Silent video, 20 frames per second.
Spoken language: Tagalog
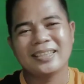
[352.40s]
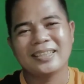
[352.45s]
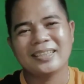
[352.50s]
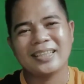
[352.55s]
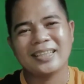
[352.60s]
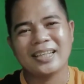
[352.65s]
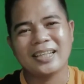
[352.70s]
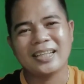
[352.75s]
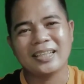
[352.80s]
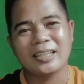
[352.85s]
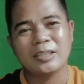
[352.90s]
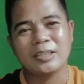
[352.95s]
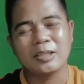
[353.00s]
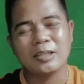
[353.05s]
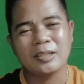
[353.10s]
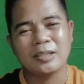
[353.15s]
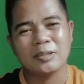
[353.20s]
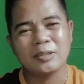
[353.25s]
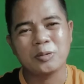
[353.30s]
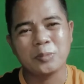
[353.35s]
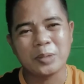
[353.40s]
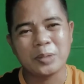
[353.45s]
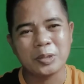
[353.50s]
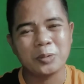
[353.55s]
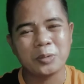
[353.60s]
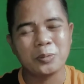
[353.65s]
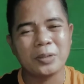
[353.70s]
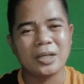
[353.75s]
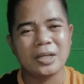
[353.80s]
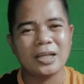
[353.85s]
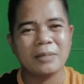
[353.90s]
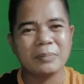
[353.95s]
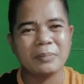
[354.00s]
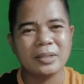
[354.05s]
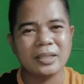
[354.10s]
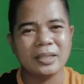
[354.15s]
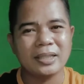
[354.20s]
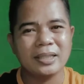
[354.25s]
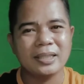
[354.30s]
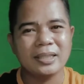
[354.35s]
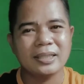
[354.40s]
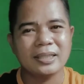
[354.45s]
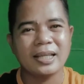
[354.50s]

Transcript: Talagang tuwan-tuwa kami